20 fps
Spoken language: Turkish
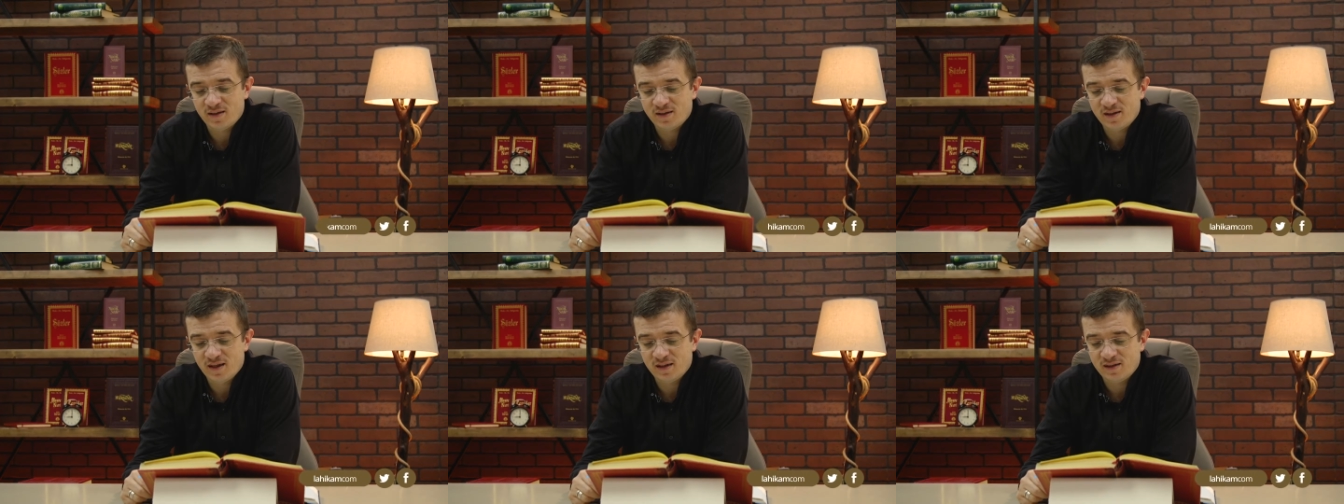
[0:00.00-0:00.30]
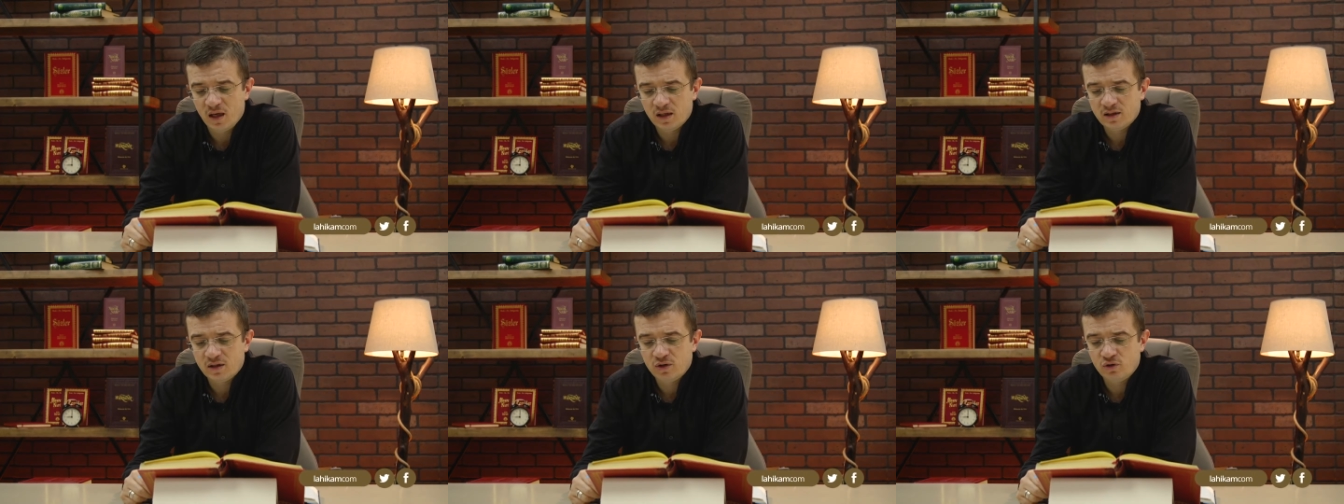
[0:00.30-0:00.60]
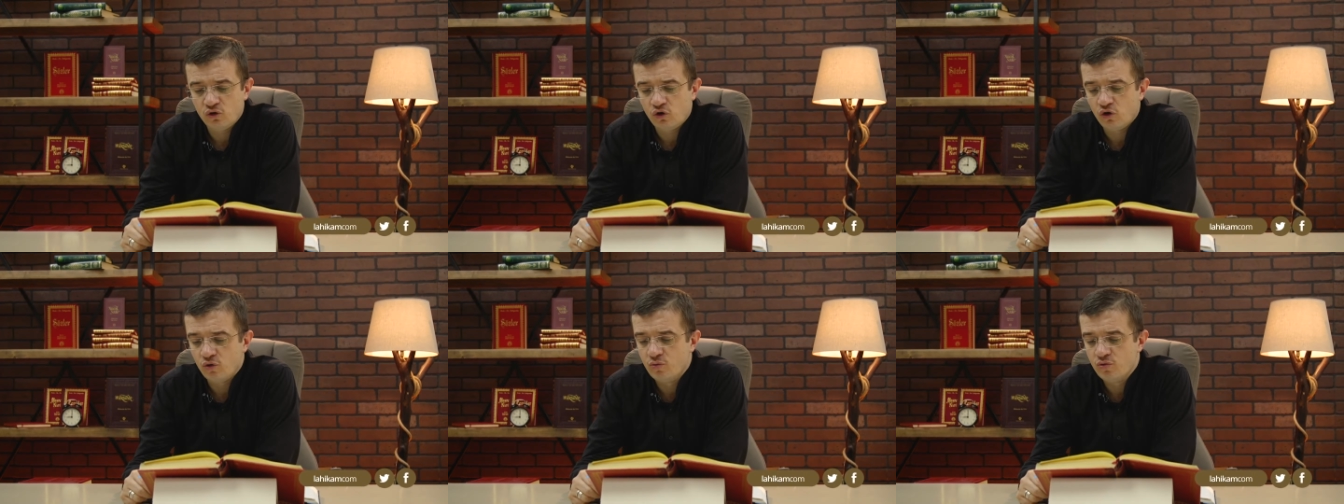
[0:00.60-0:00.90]
caddeden
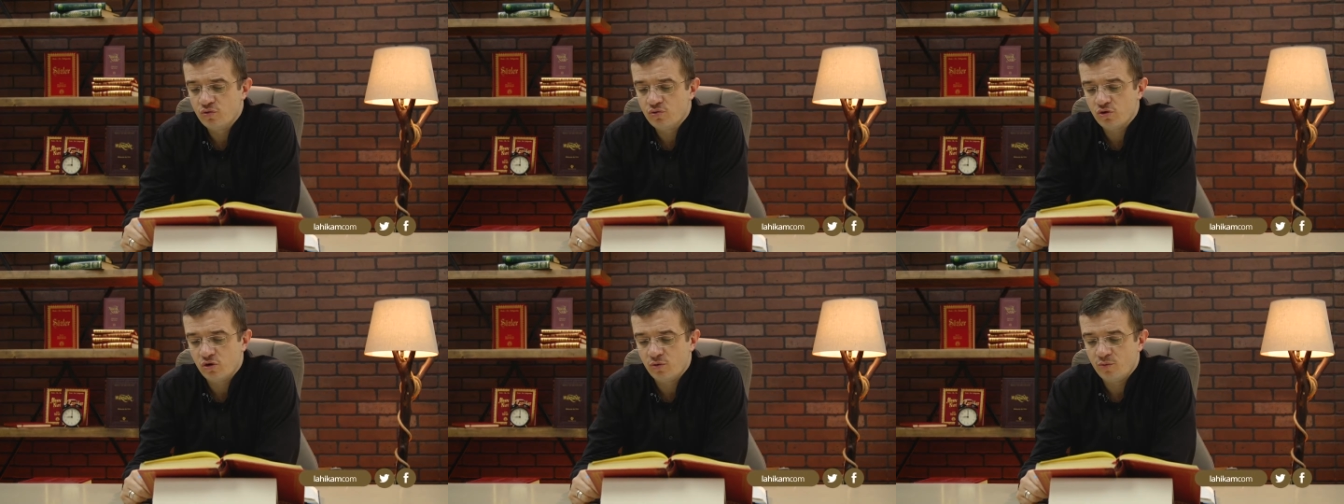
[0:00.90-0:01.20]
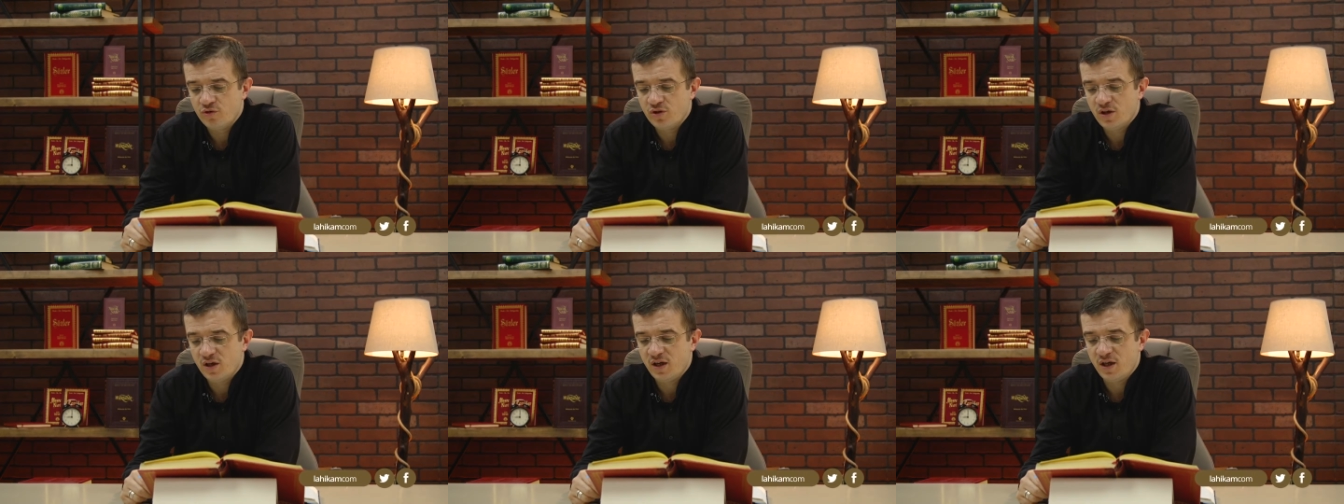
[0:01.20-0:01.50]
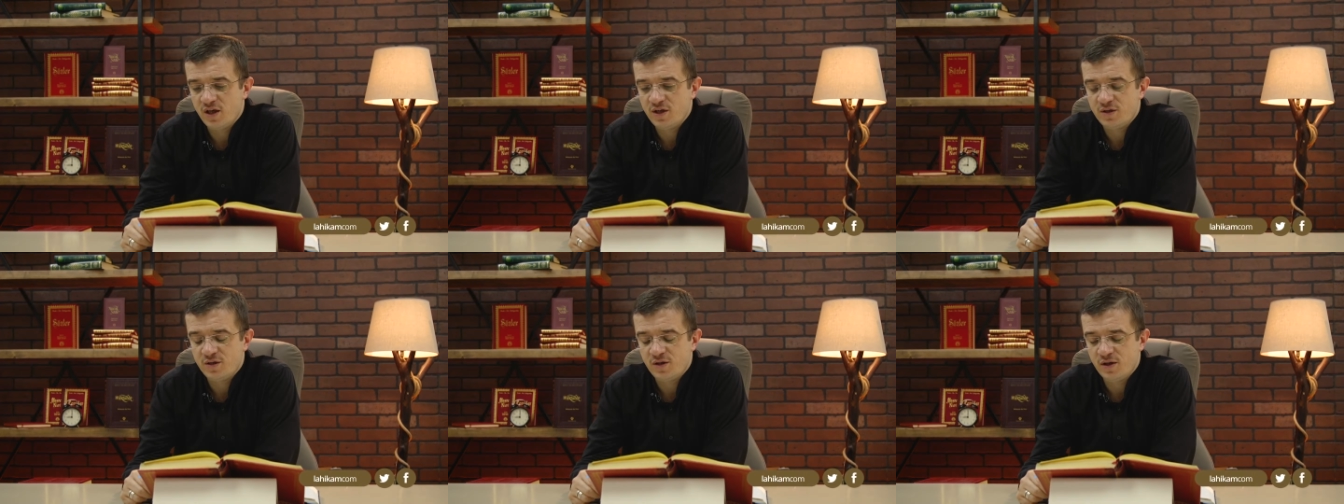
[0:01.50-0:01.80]
halkın omuz omuza
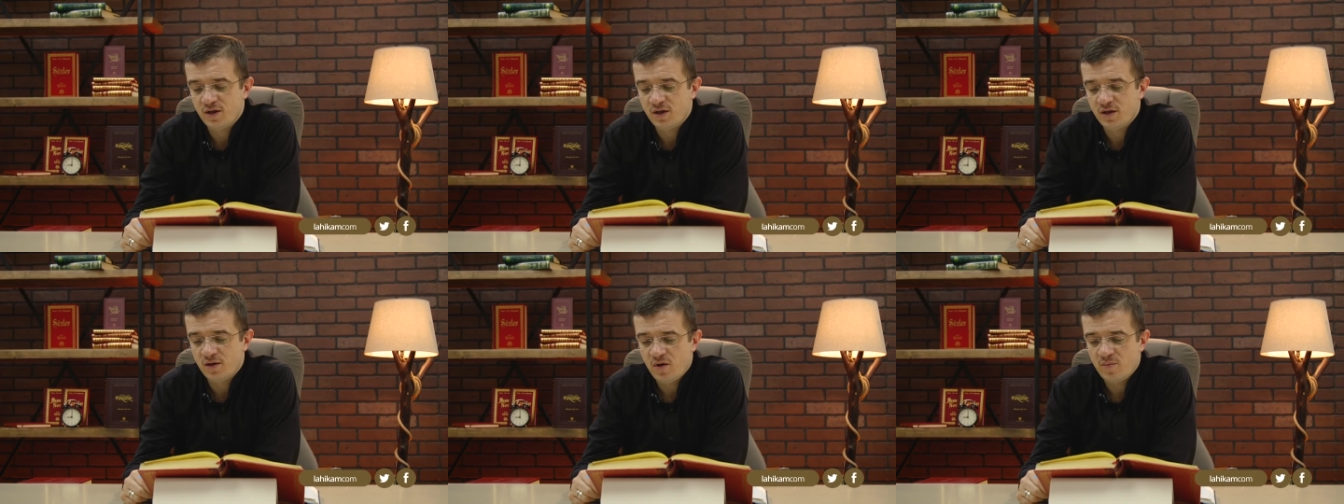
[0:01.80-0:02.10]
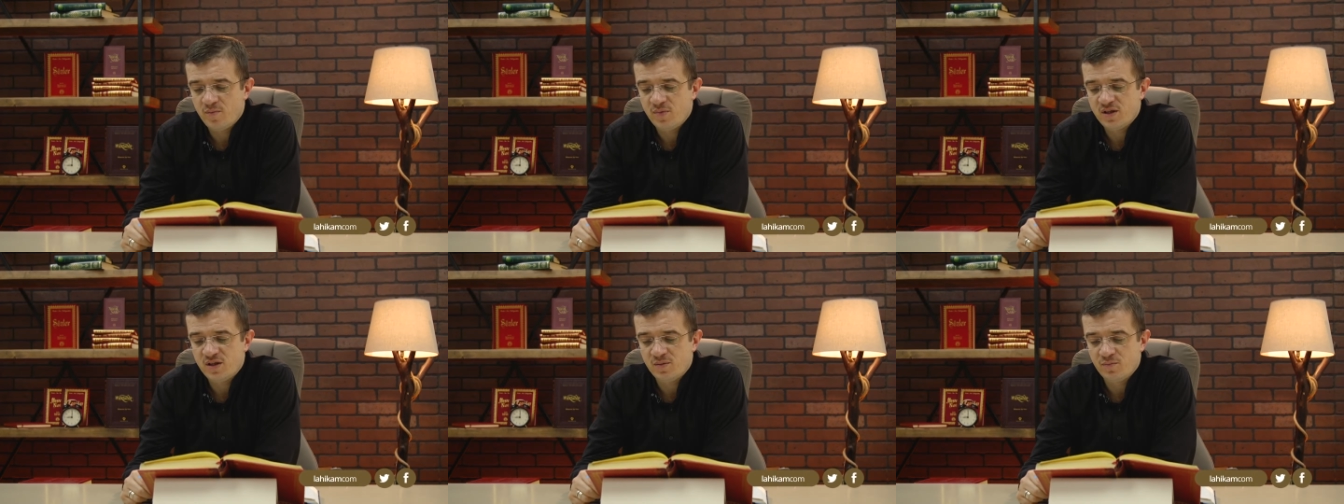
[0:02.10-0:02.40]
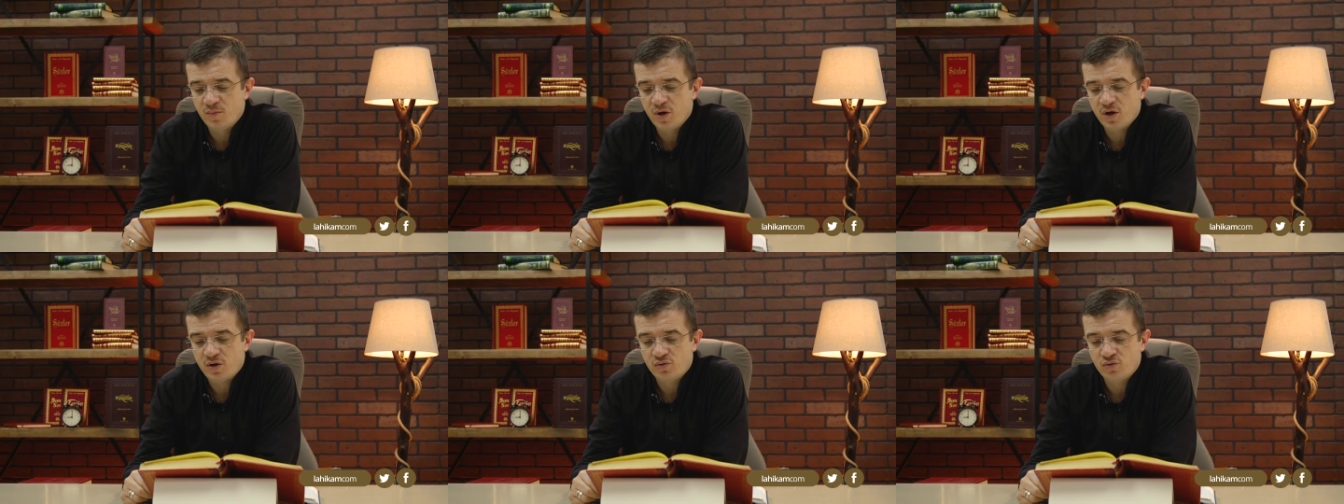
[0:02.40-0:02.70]
geçtiği ve
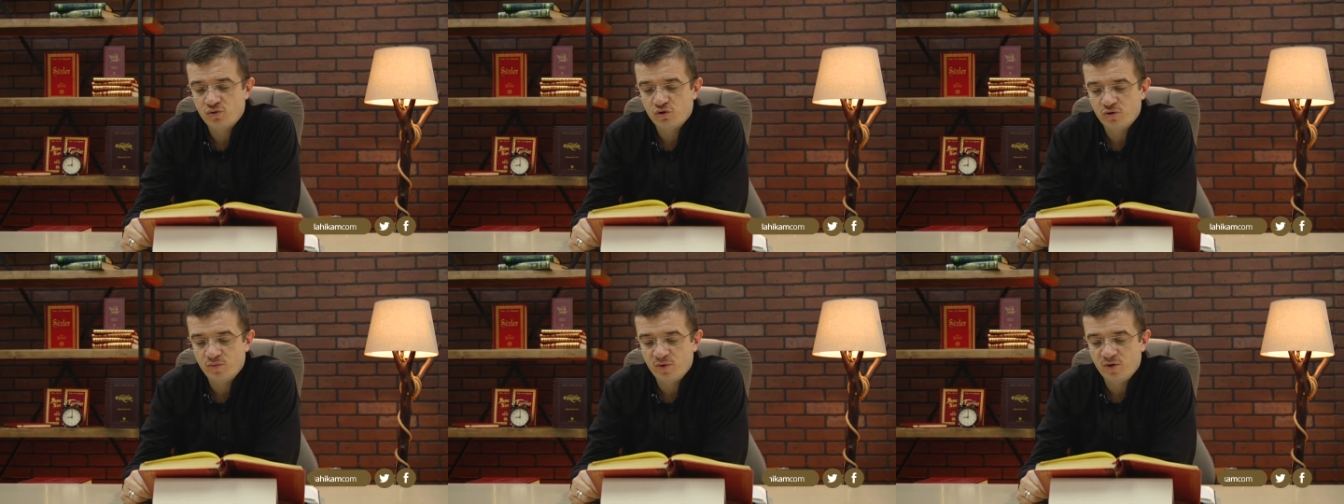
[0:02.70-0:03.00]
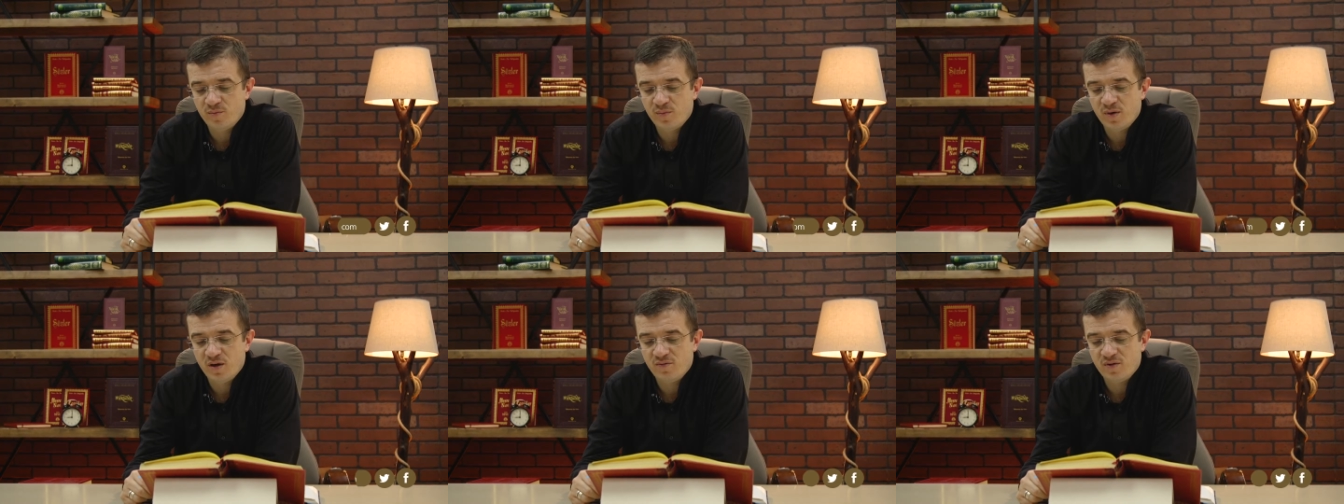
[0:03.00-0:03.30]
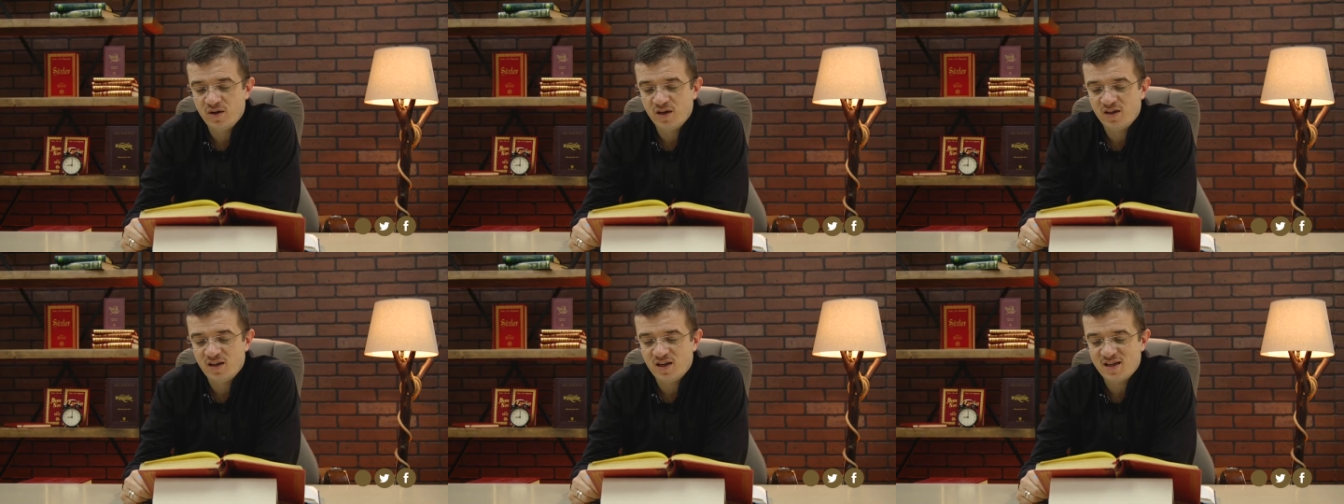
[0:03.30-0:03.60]
bizim mestur bir
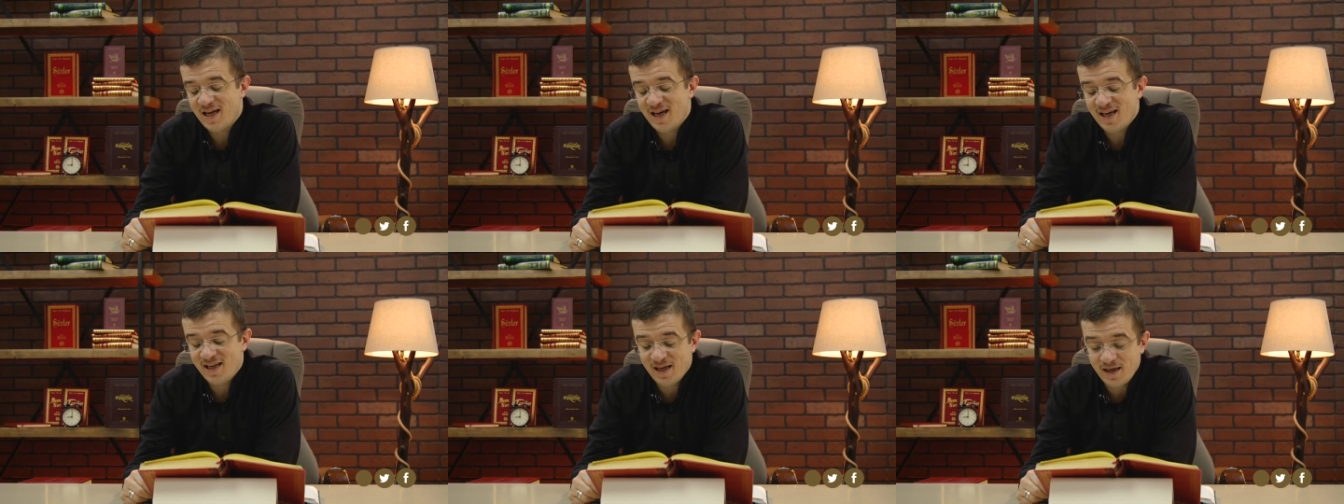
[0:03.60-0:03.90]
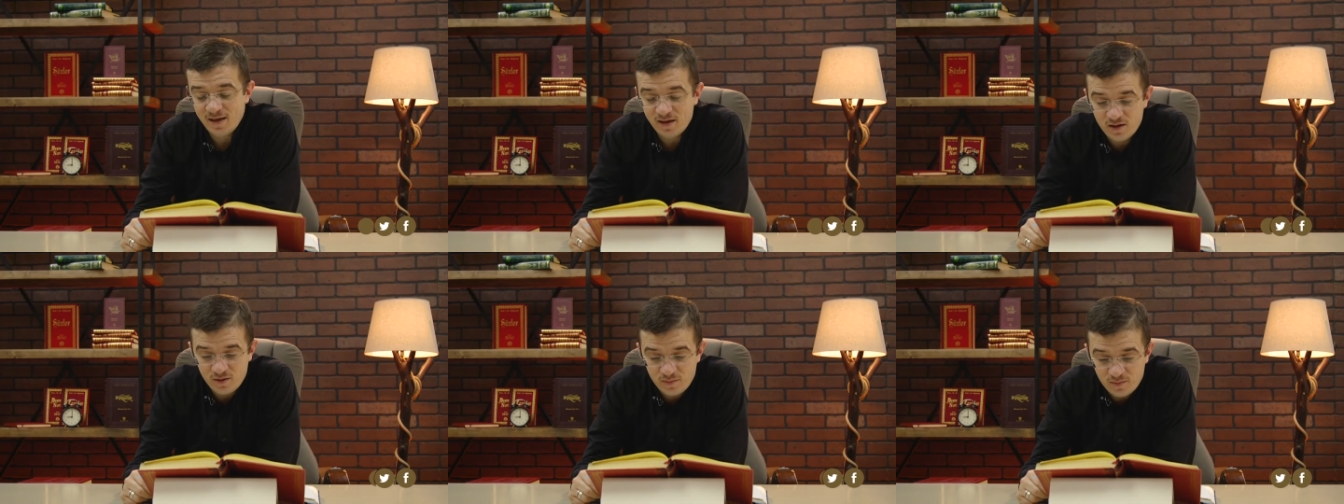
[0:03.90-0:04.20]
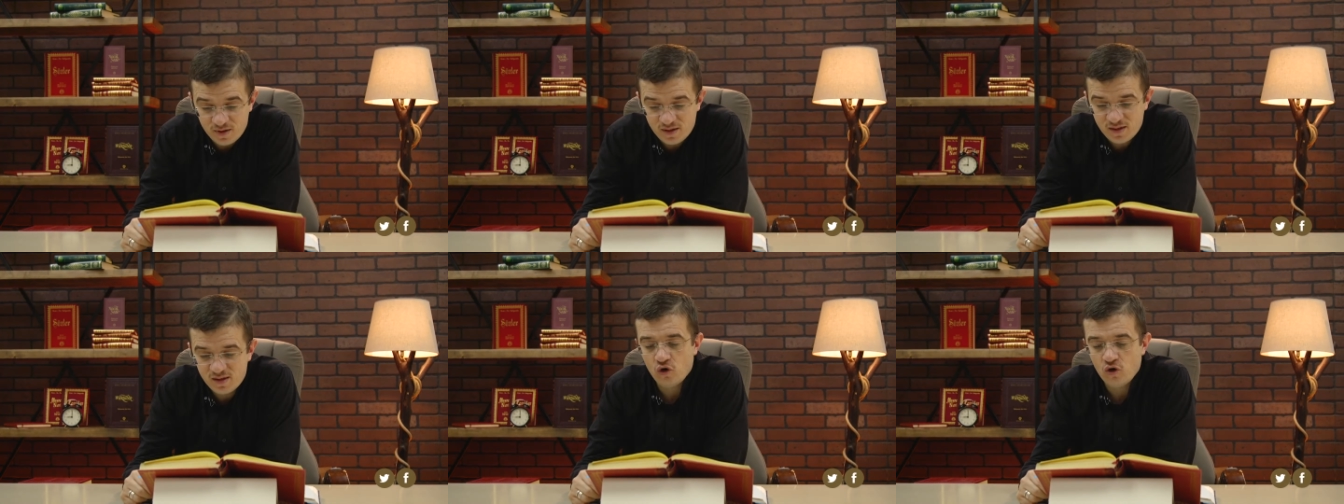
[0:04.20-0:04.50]
mevkide seyrelediğimiz,